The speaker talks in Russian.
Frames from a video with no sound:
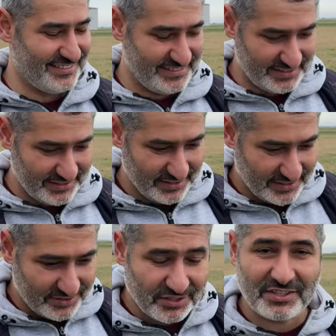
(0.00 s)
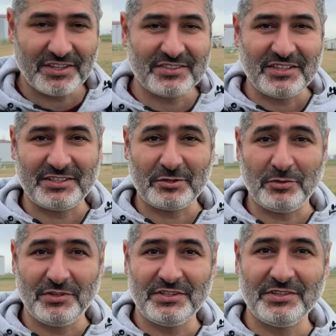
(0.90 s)
смог так? Никогда
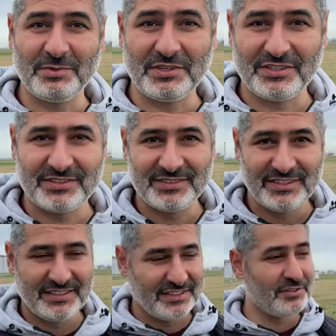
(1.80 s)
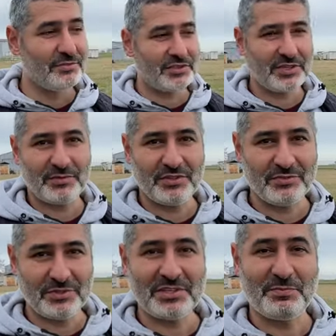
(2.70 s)
такого ключ не было. Ключ у тебя с тобой, и, и вот, вот опять? И
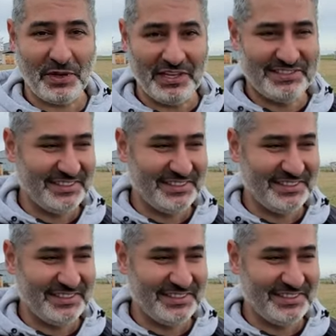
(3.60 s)
вот опять.